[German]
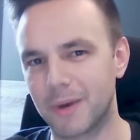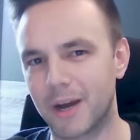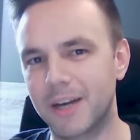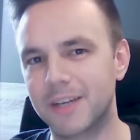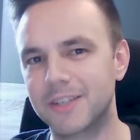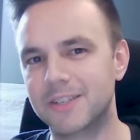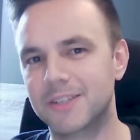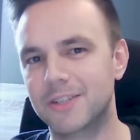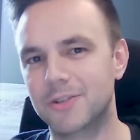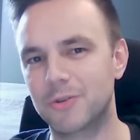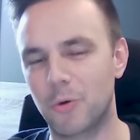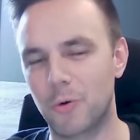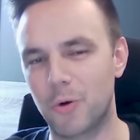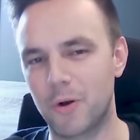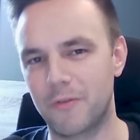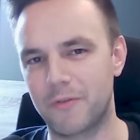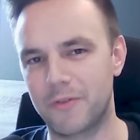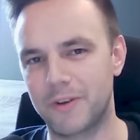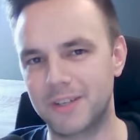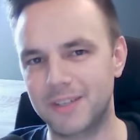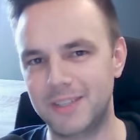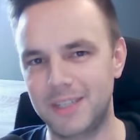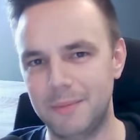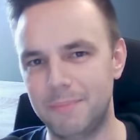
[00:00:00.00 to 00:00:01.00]
Bereich sich
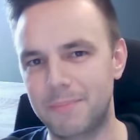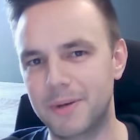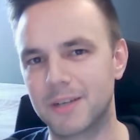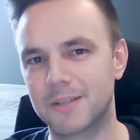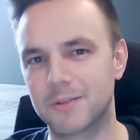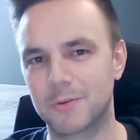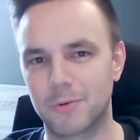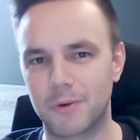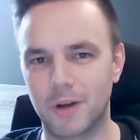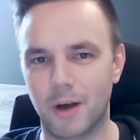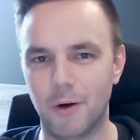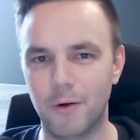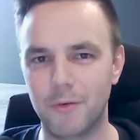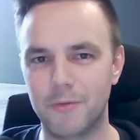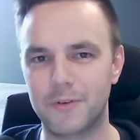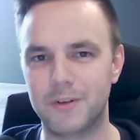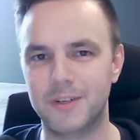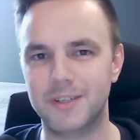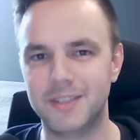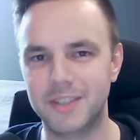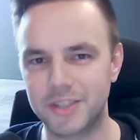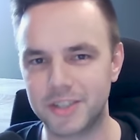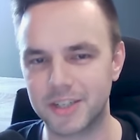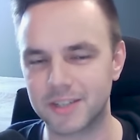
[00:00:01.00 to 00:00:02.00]
ungefähr die Person
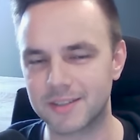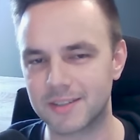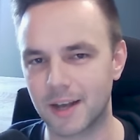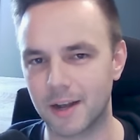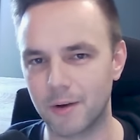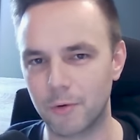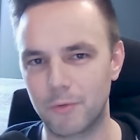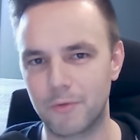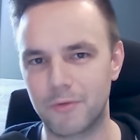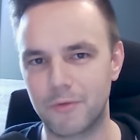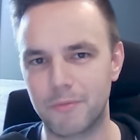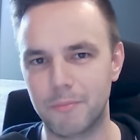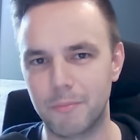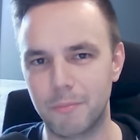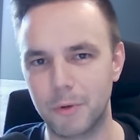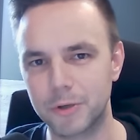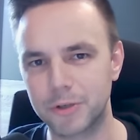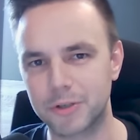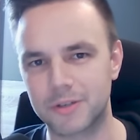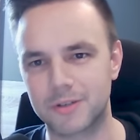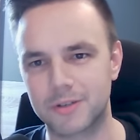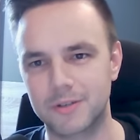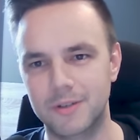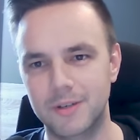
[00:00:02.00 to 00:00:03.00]
aufhält, die ich jetzt anrufen
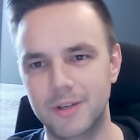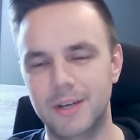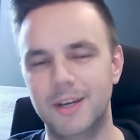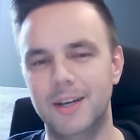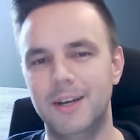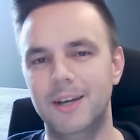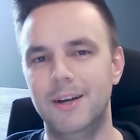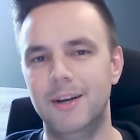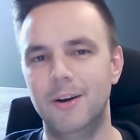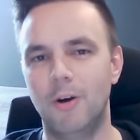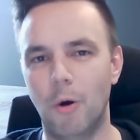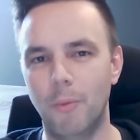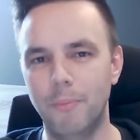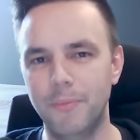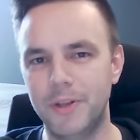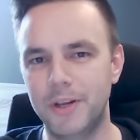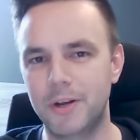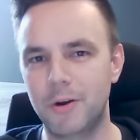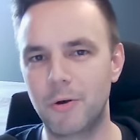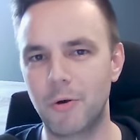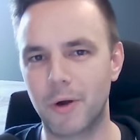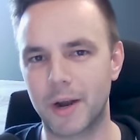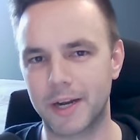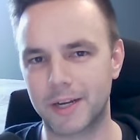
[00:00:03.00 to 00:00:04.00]
möchte,
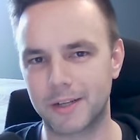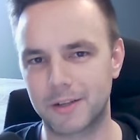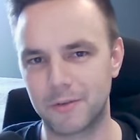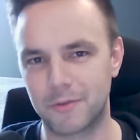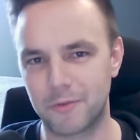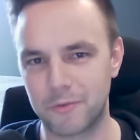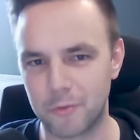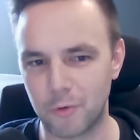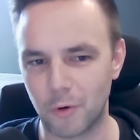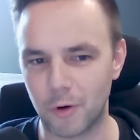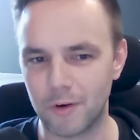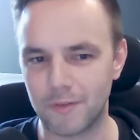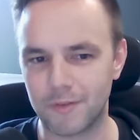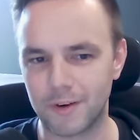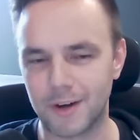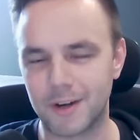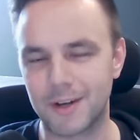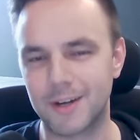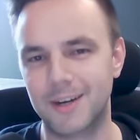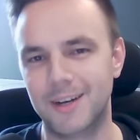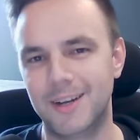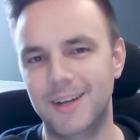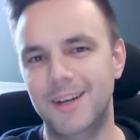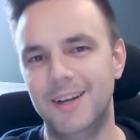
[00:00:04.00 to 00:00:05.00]
um die okay. korrekte
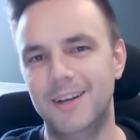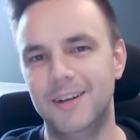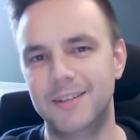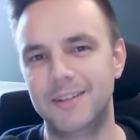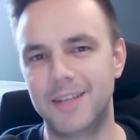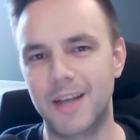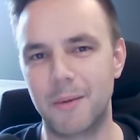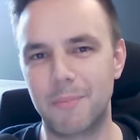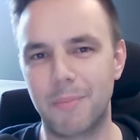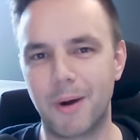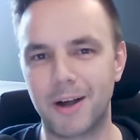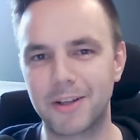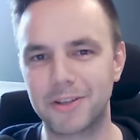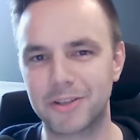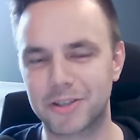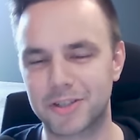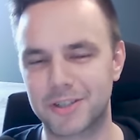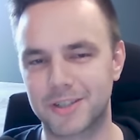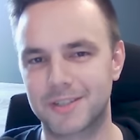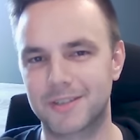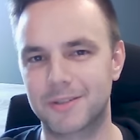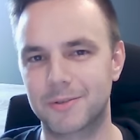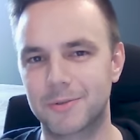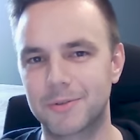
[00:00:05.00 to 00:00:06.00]
Vorwahl der
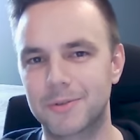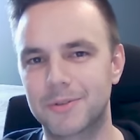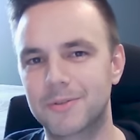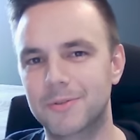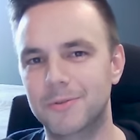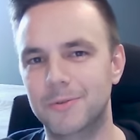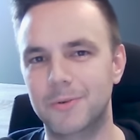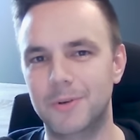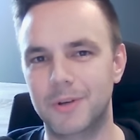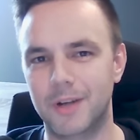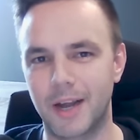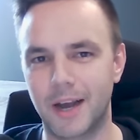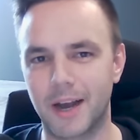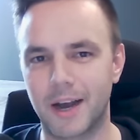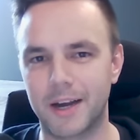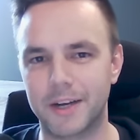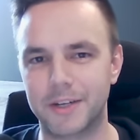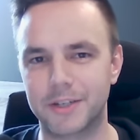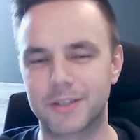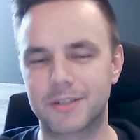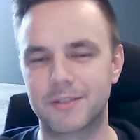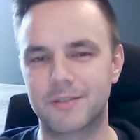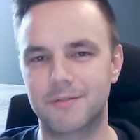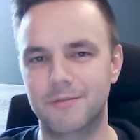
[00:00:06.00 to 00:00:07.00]
Basisstation zu
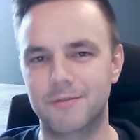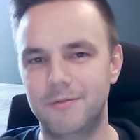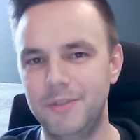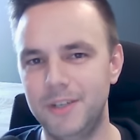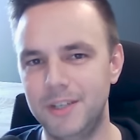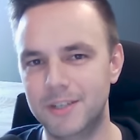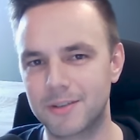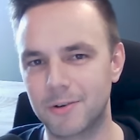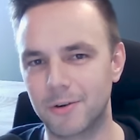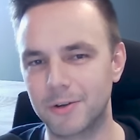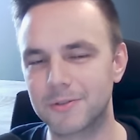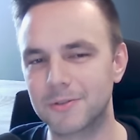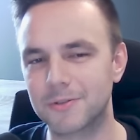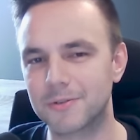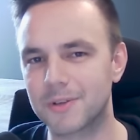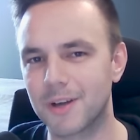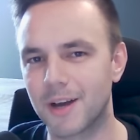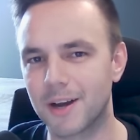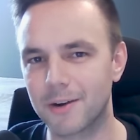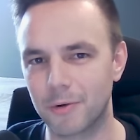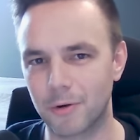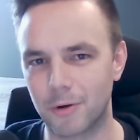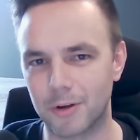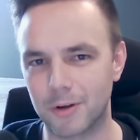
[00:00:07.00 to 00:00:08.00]
erreichen, wie es
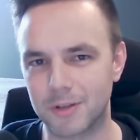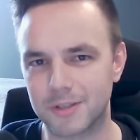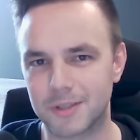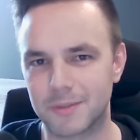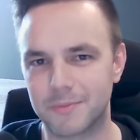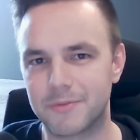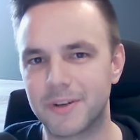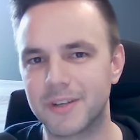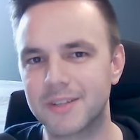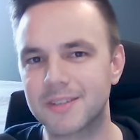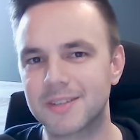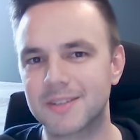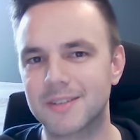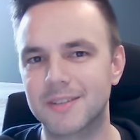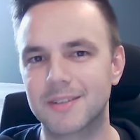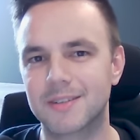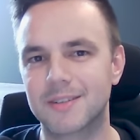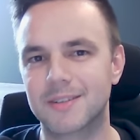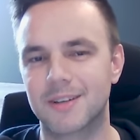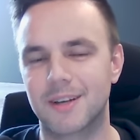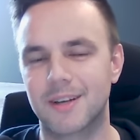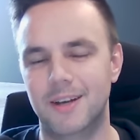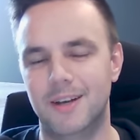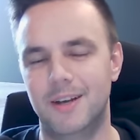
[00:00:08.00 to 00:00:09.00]
heutzutage noch aus dem
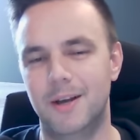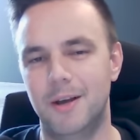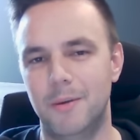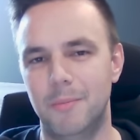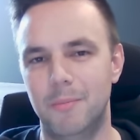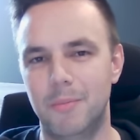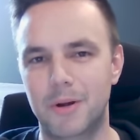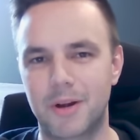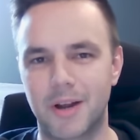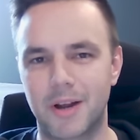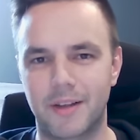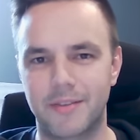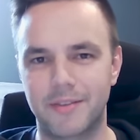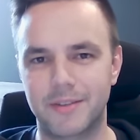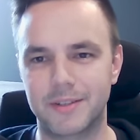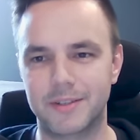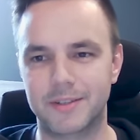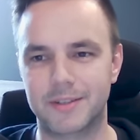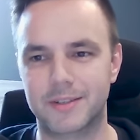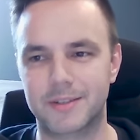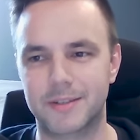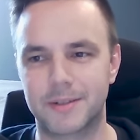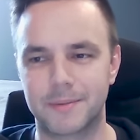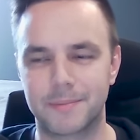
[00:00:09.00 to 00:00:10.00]
Festnetz bekannt
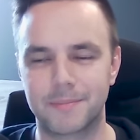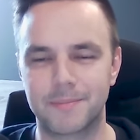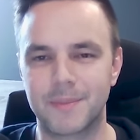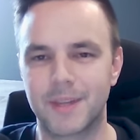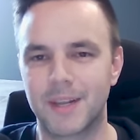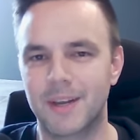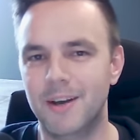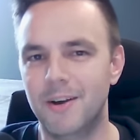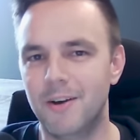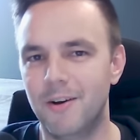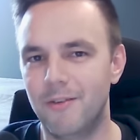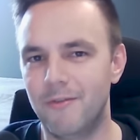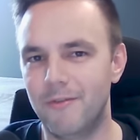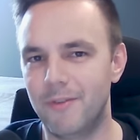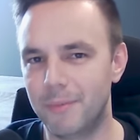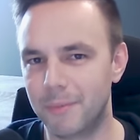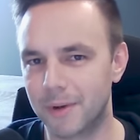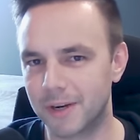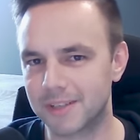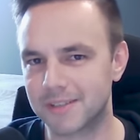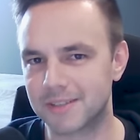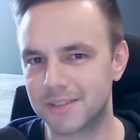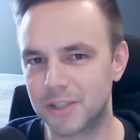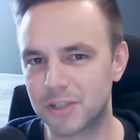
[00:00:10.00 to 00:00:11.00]
ist. Wenn
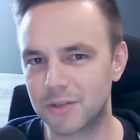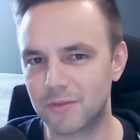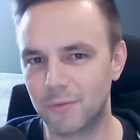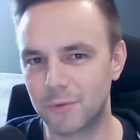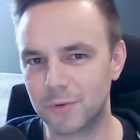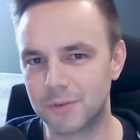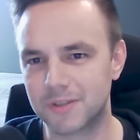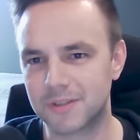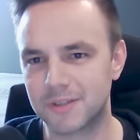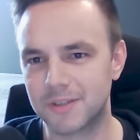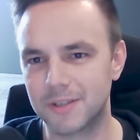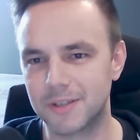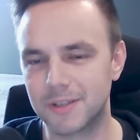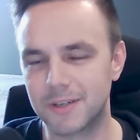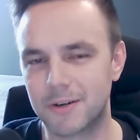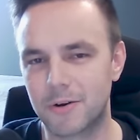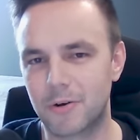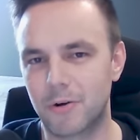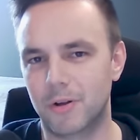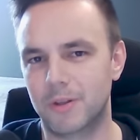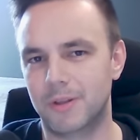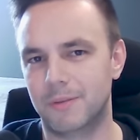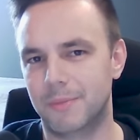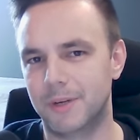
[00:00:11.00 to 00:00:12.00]
man das nicht wusste,
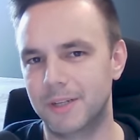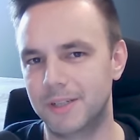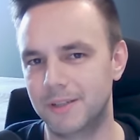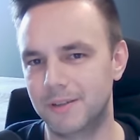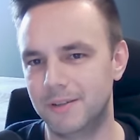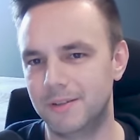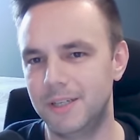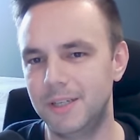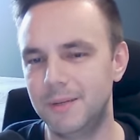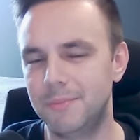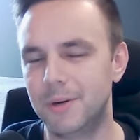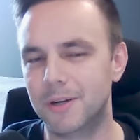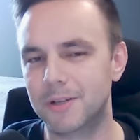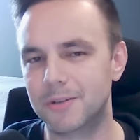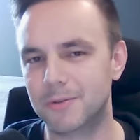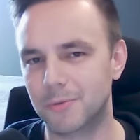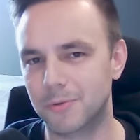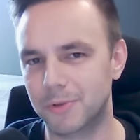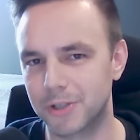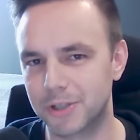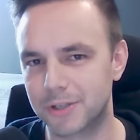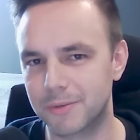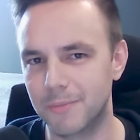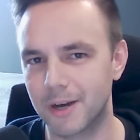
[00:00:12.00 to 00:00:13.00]
konnte man die Person
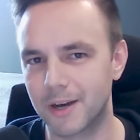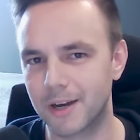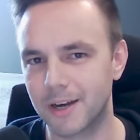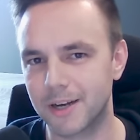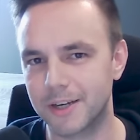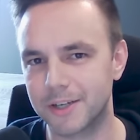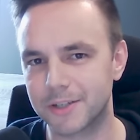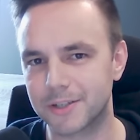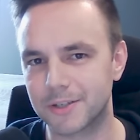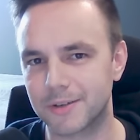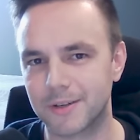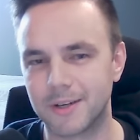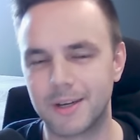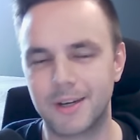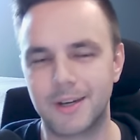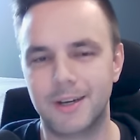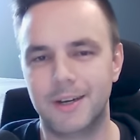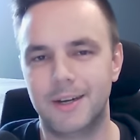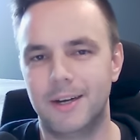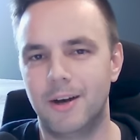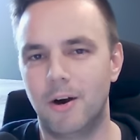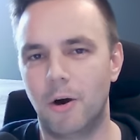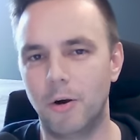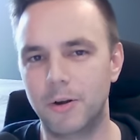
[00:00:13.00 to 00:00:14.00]
nicht mehr erreichen.
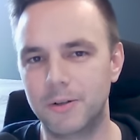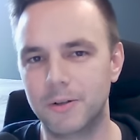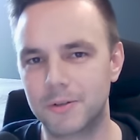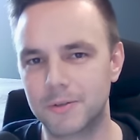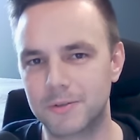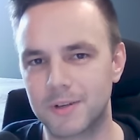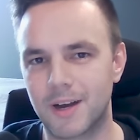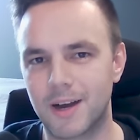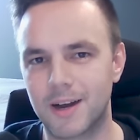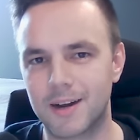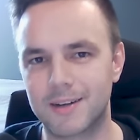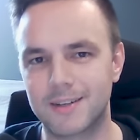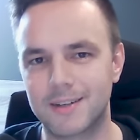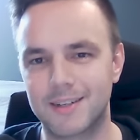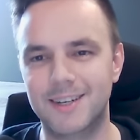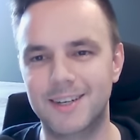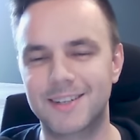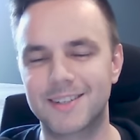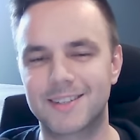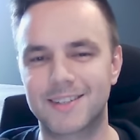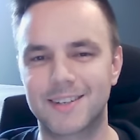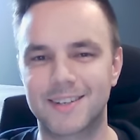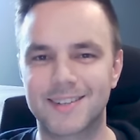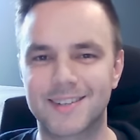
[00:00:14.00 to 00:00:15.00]
Heutzutage
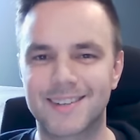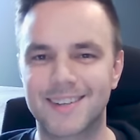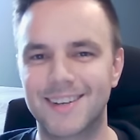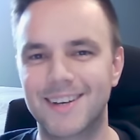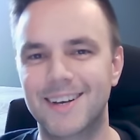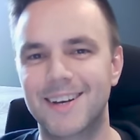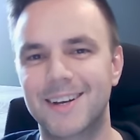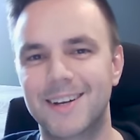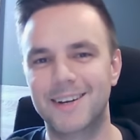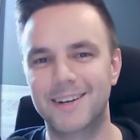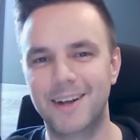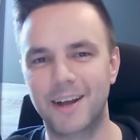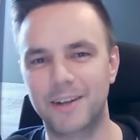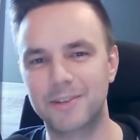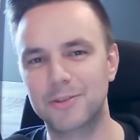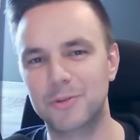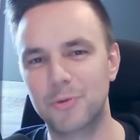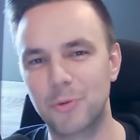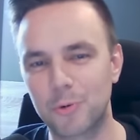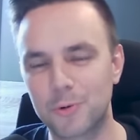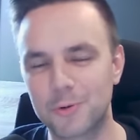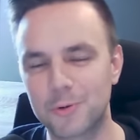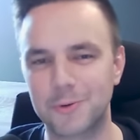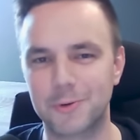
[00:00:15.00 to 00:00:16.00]
ist das ganz
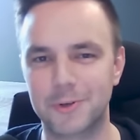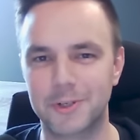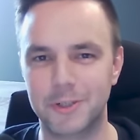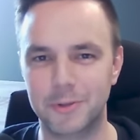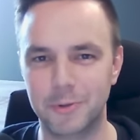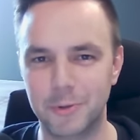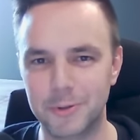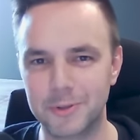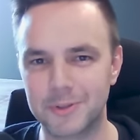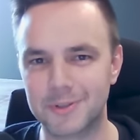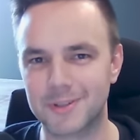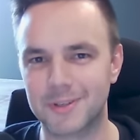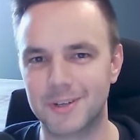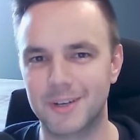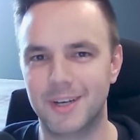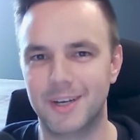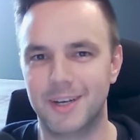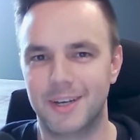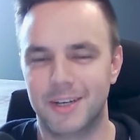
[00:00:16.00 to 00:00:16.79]
luxuriös.